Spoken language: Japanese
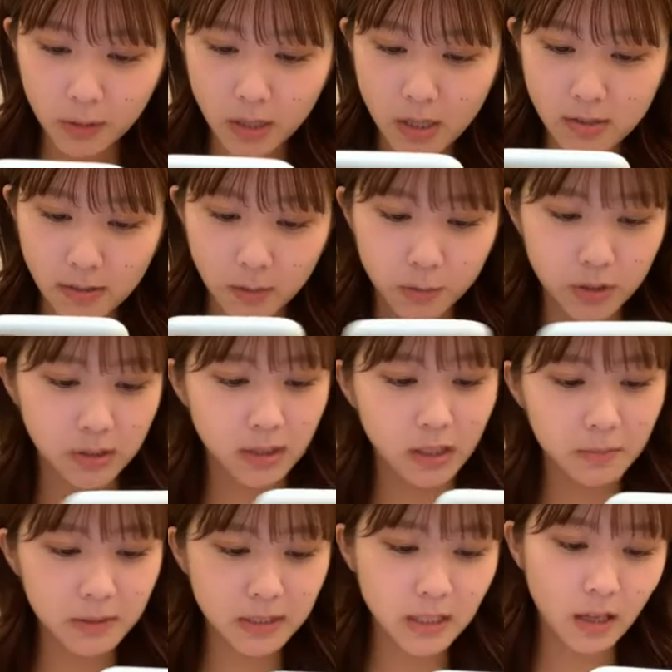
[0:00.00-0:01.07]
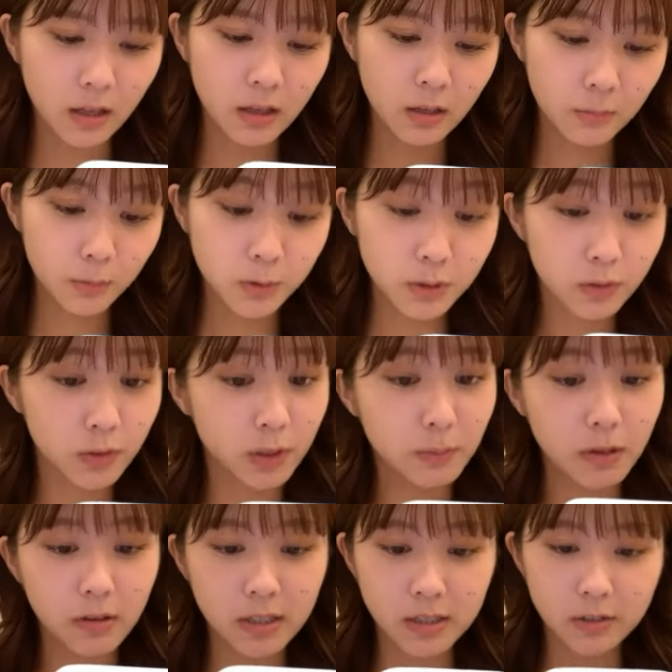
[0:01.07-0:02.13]
マリアちゃん推しになりましたもちろん
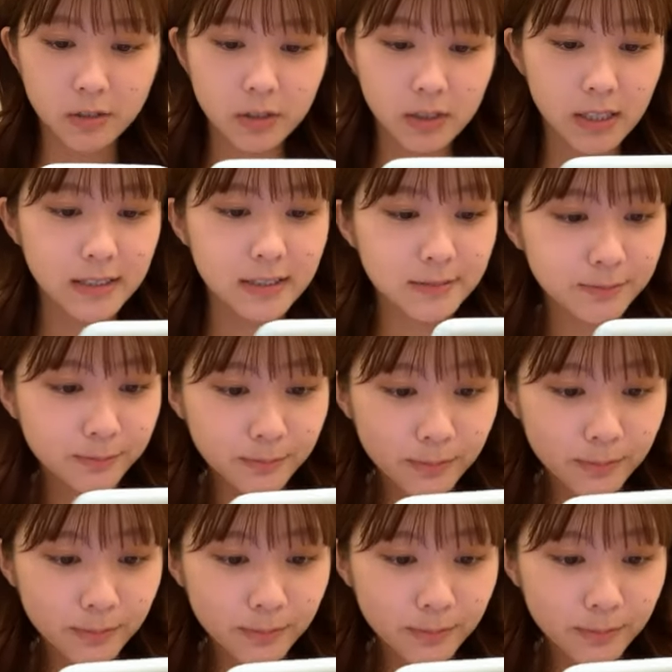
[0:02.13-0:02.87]
今は一押しです